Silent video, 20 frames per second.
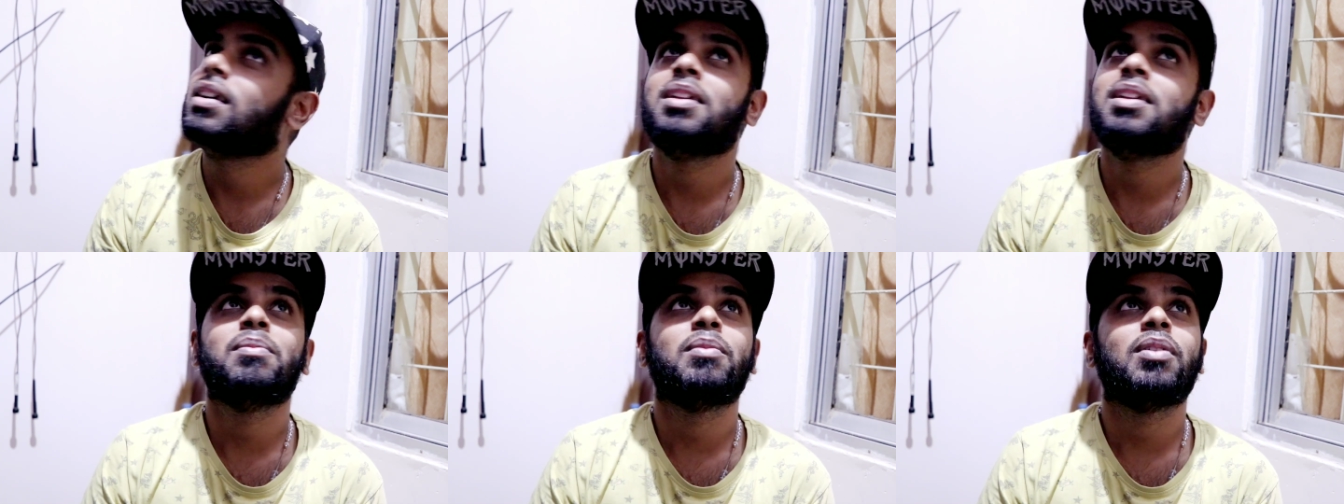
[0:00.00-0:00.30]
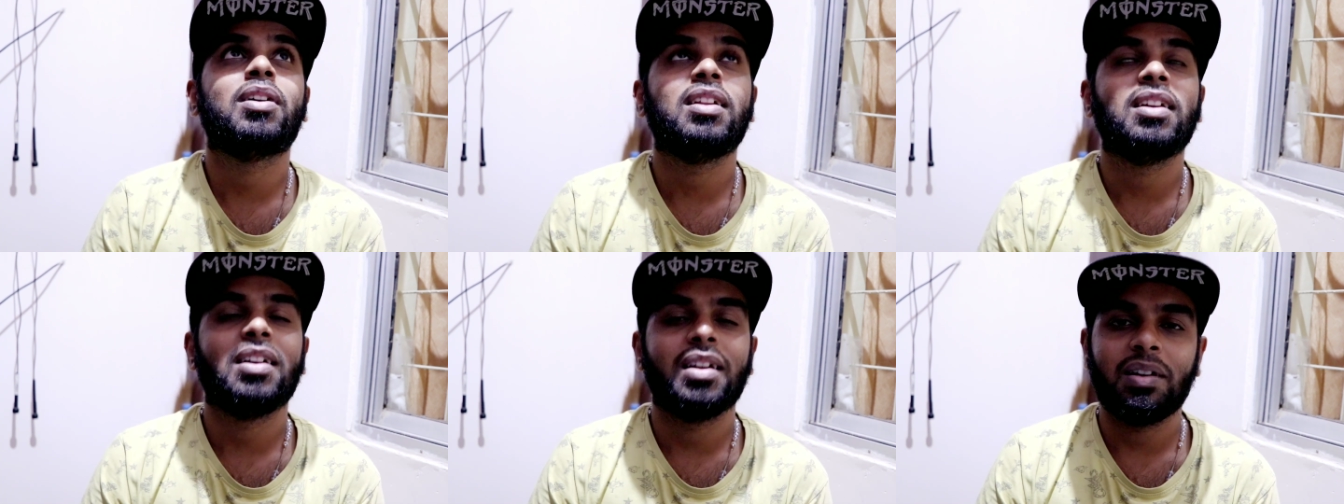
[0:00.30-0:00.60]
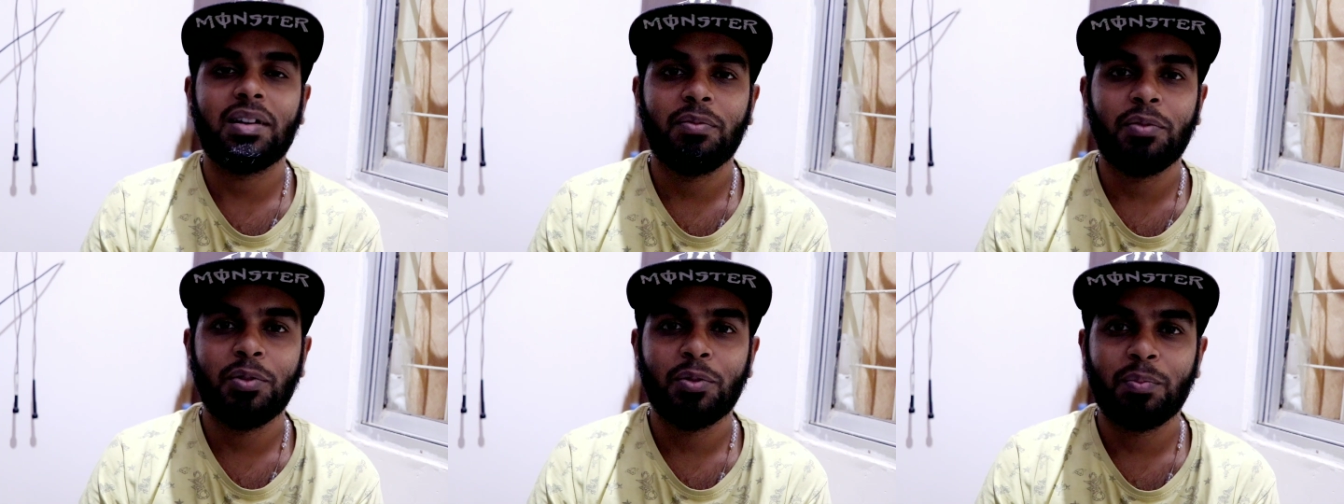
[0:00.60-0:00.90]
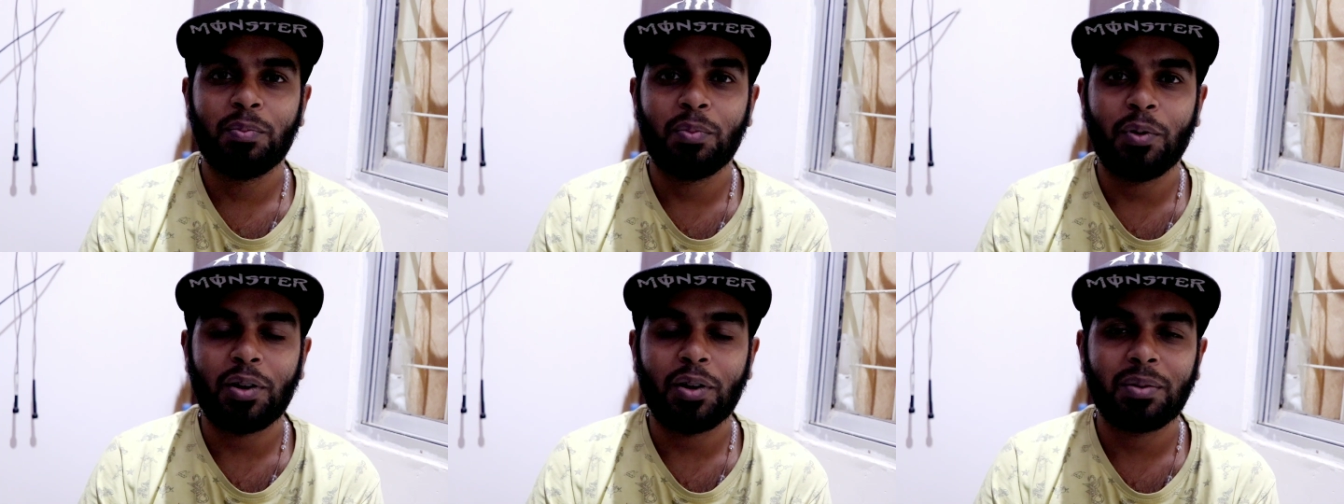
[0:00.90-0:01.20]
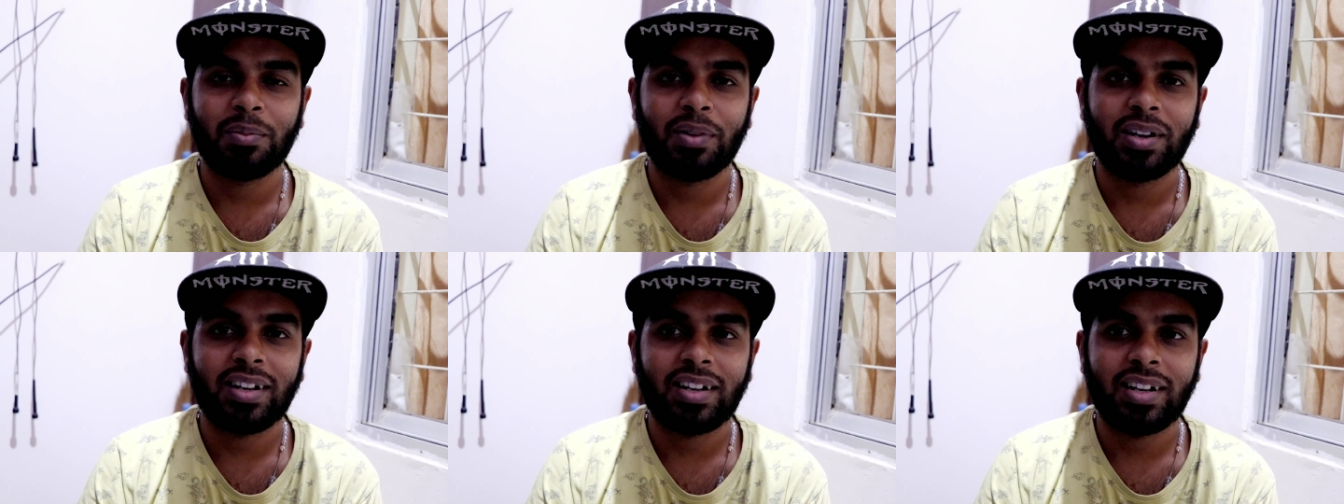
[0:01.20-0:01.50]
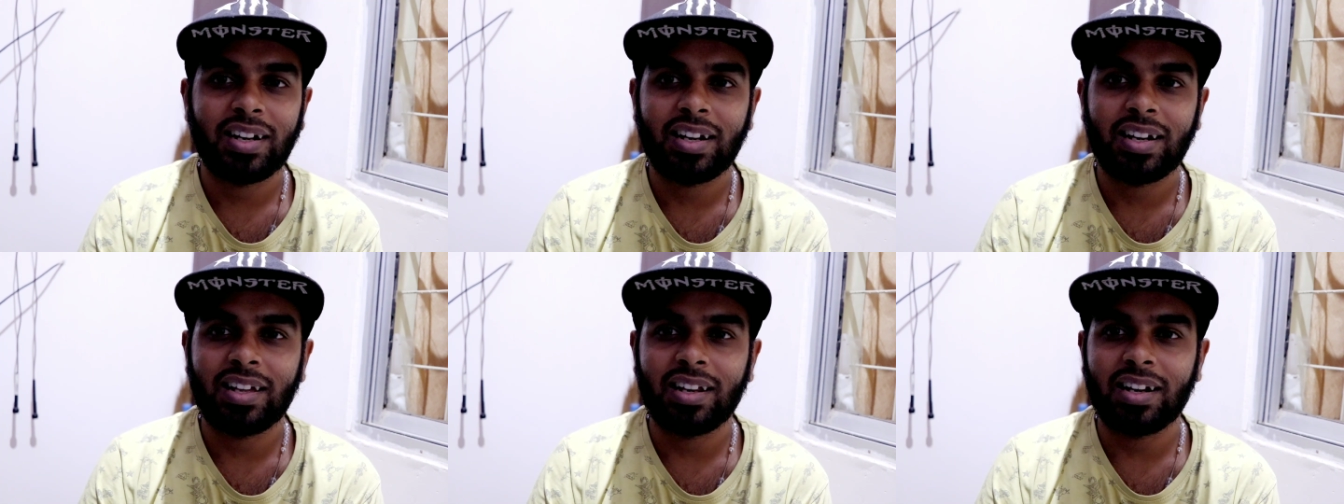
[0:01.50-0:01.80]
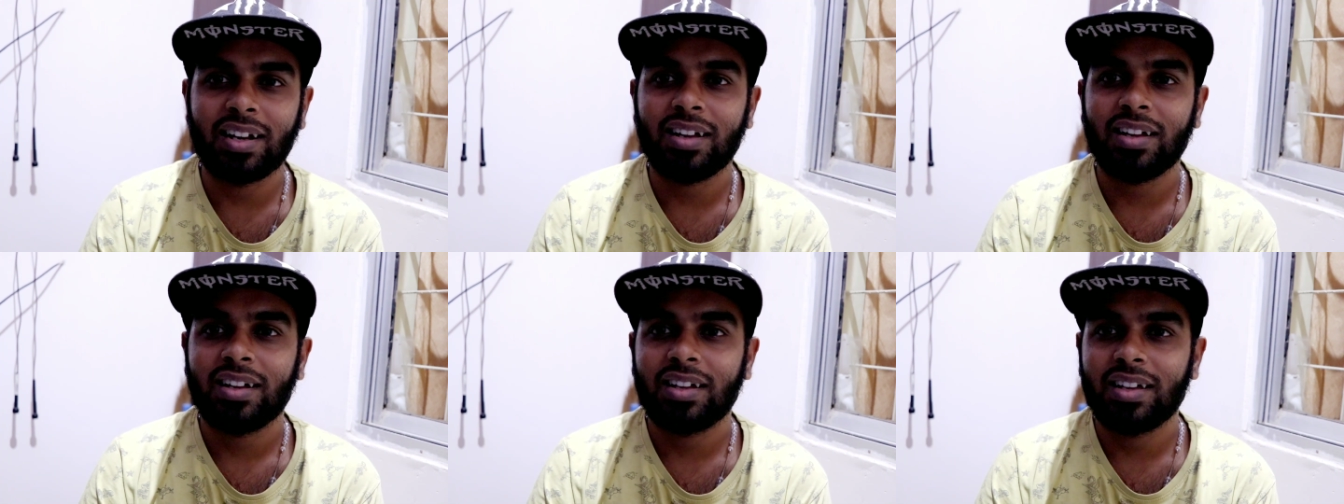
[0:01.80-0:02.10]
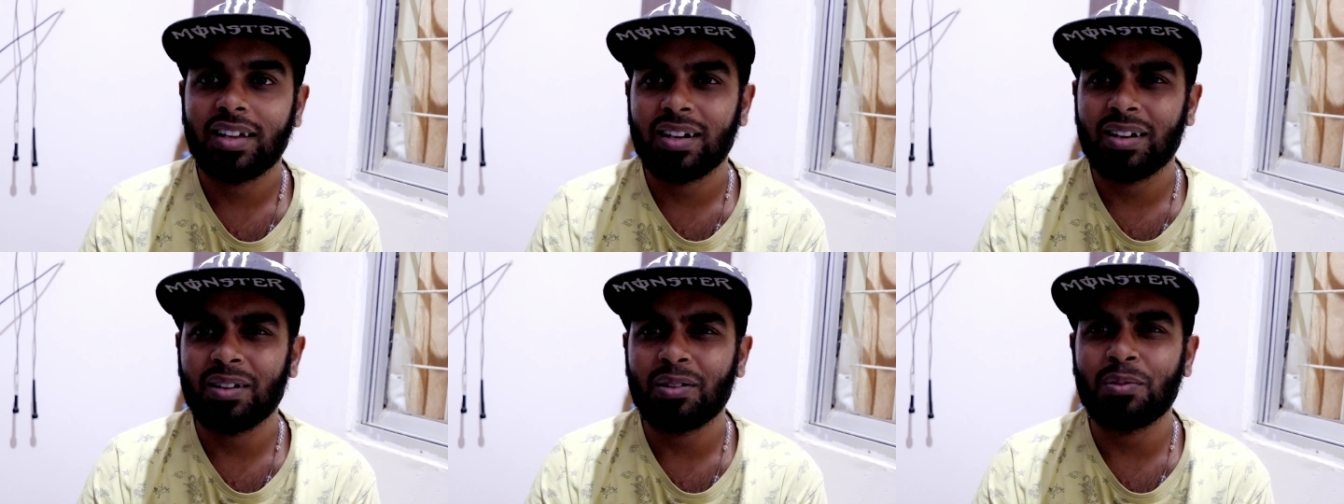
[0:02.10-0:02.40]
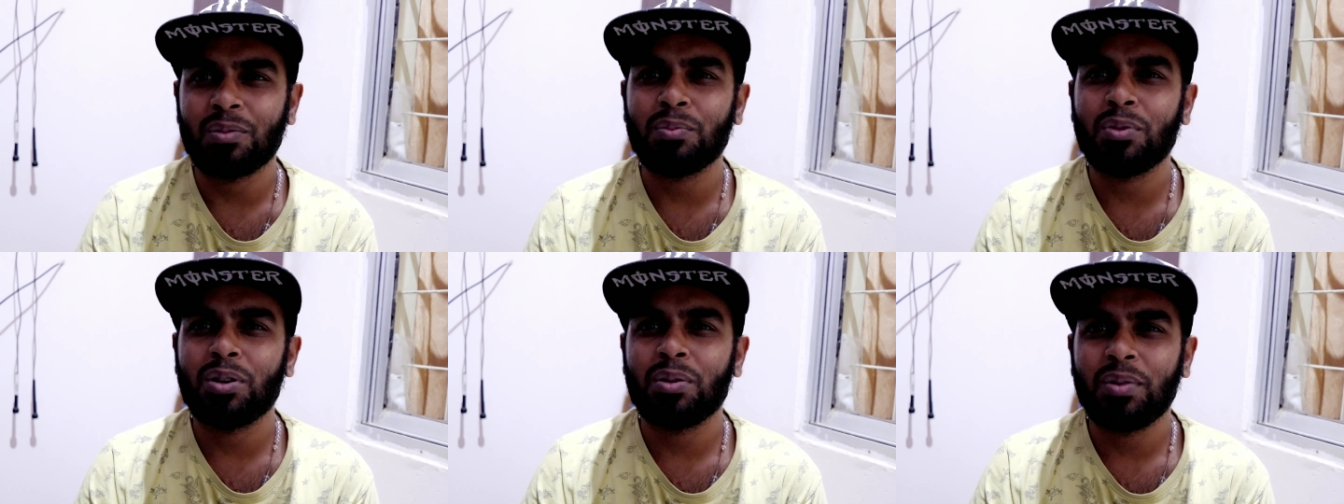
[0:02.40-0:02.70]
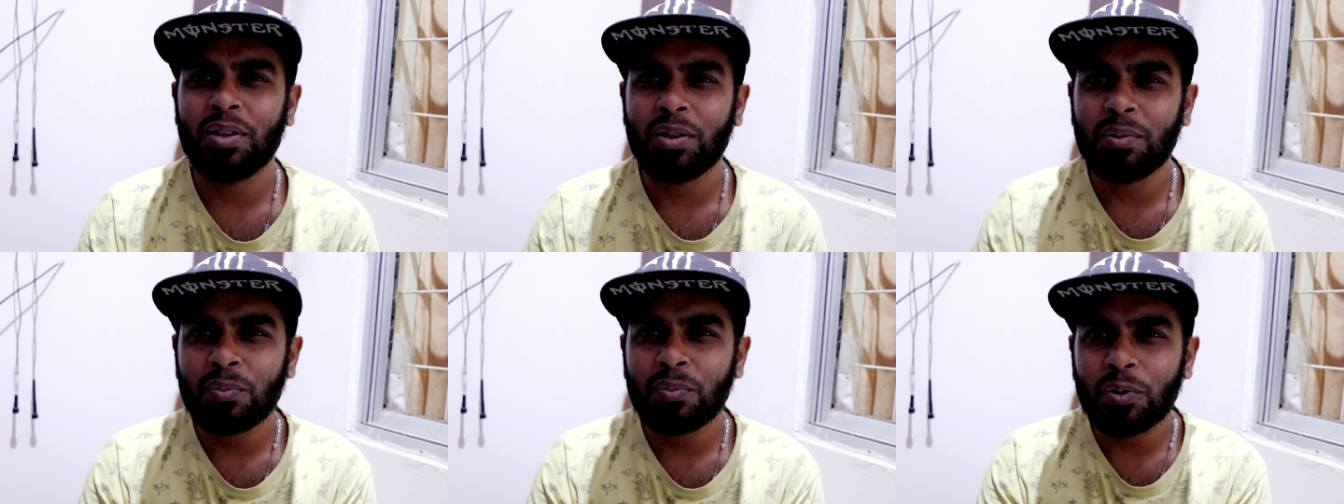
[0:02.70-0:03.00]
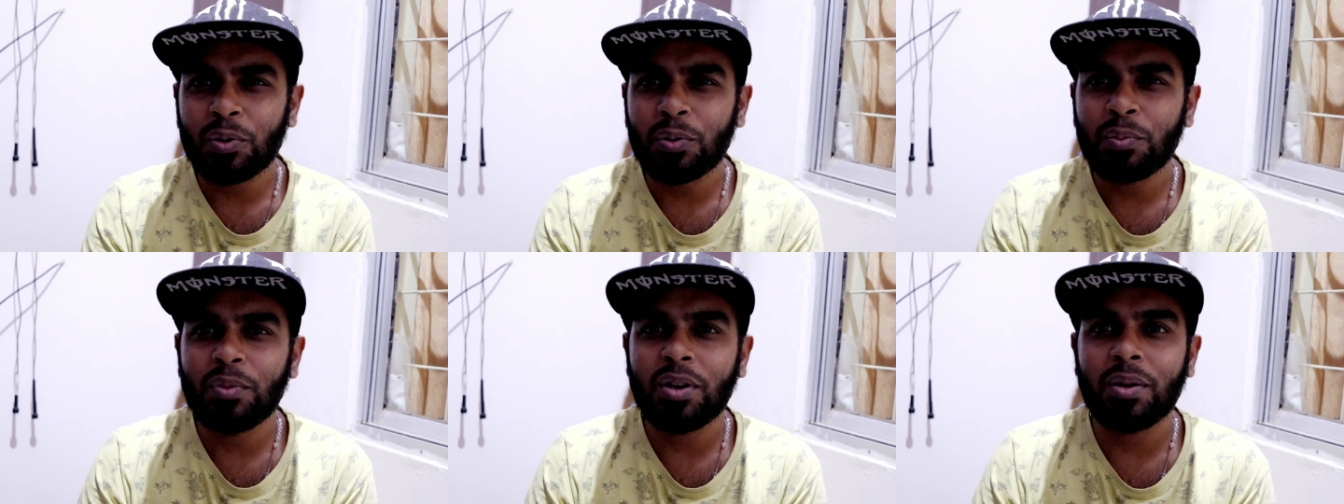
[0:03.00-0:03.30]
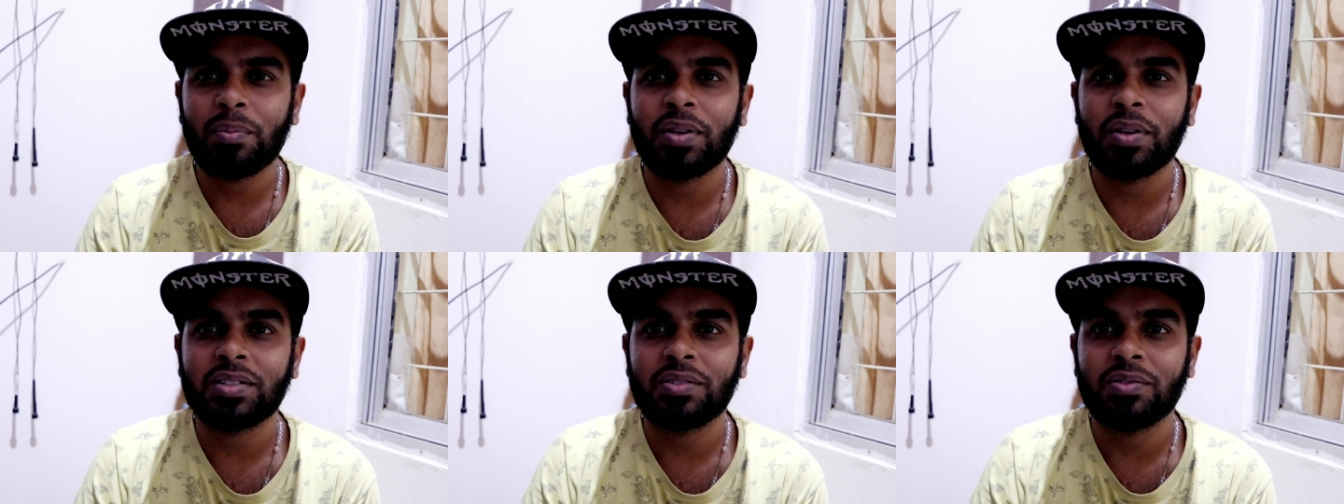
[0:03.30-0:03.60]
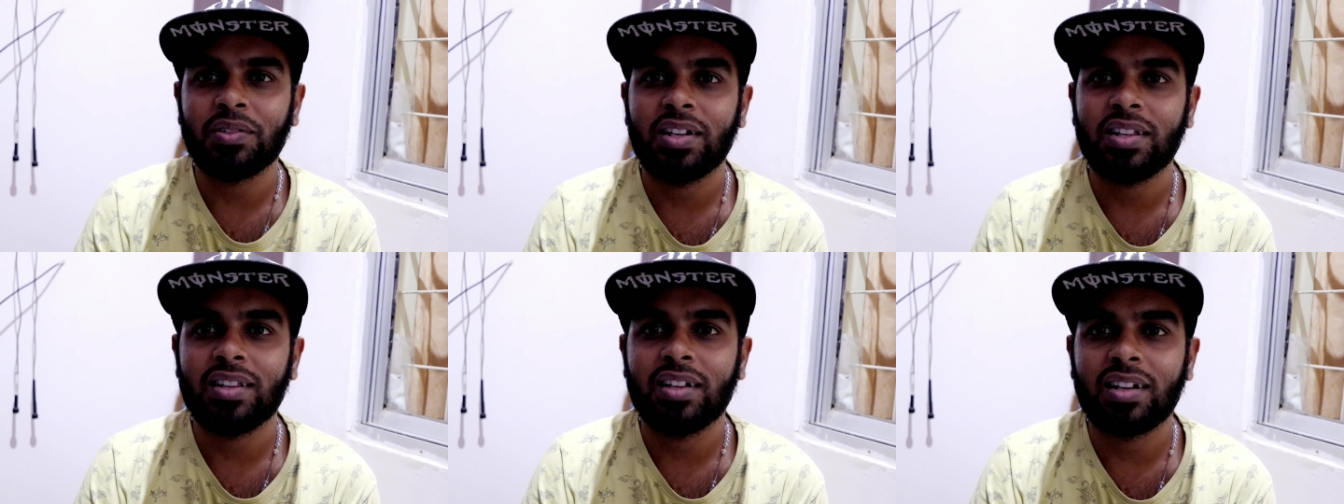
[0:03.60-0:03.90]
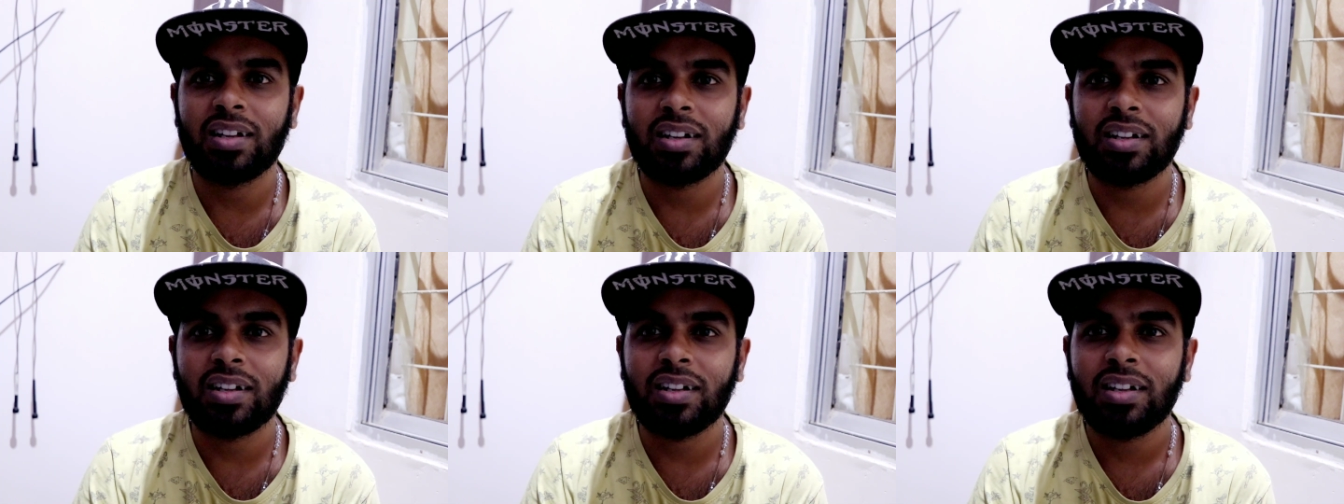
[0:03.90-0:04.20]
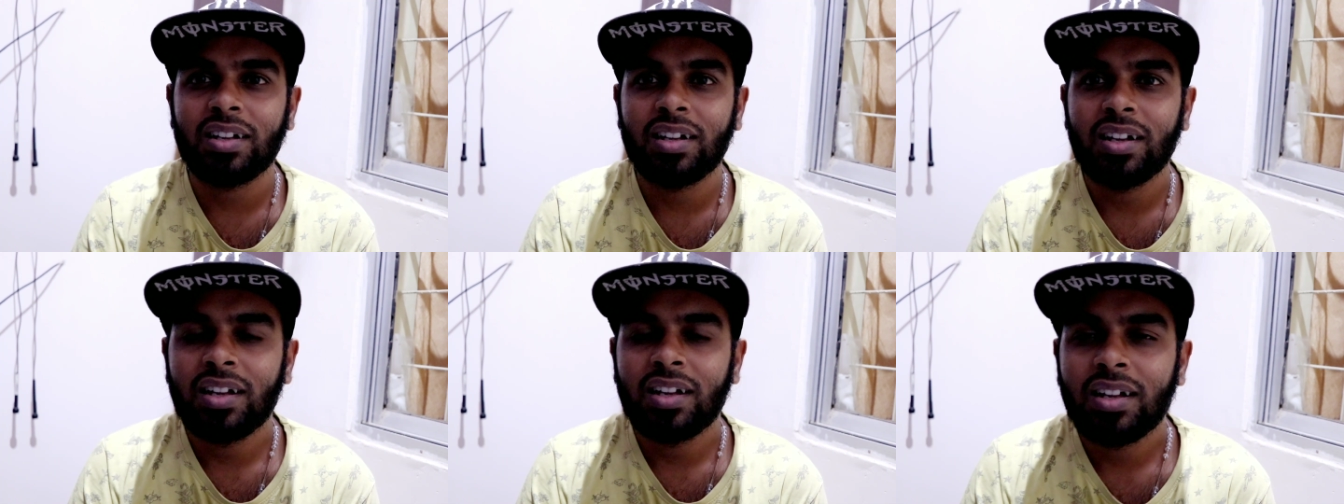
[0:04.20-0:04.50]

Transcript: ஏர்லி மார்னிங் ரிவ்யூ போட மாட்டேன்னு நினைக்கிறேன் ஏன்னா ரொம்ப அப்படியே பொறுமையாக பேச வேண்டியதாக இருக்குது